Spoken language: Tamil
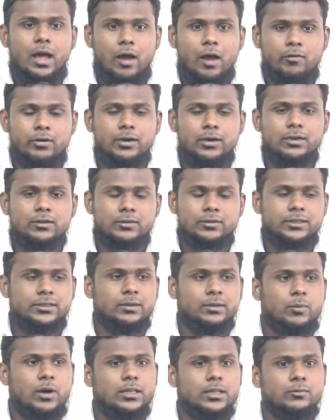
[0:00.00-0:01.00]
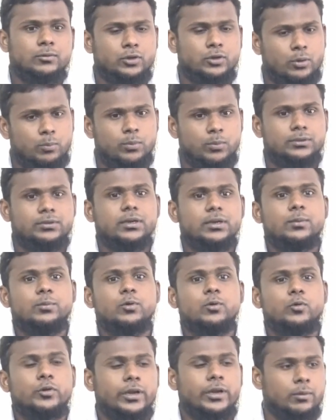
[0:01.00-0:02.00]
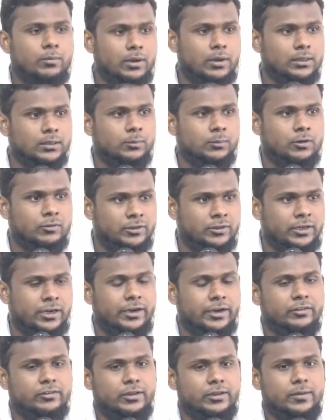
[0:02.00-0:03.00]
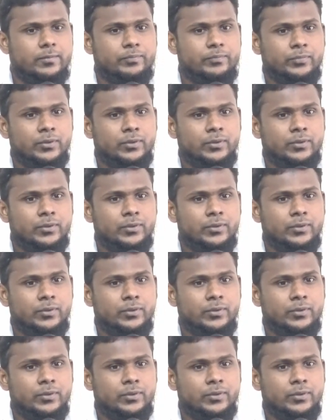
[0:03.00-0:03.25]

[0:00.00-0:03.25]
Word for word: அவர்களுக்கு வந்து இந்த மாதம் வந்து ரொம்ப சிறப்புக்குரிய மாதமாக வந்து நினச்சி